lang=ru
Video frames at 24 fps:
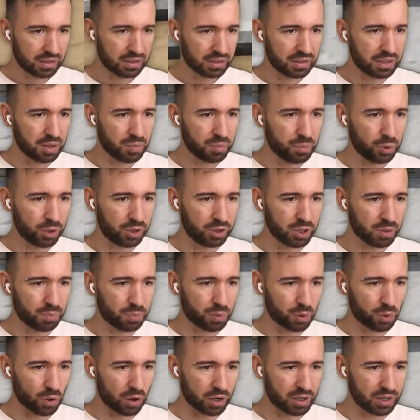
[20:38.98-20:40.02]
Да будь ты
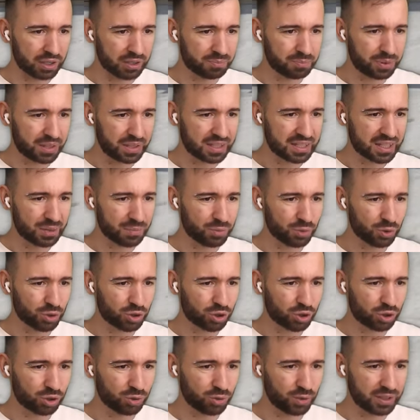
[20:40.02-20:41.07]
проклят, прицеп, ну
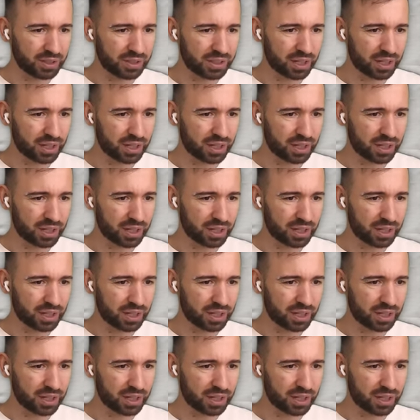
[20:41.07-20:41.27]
что это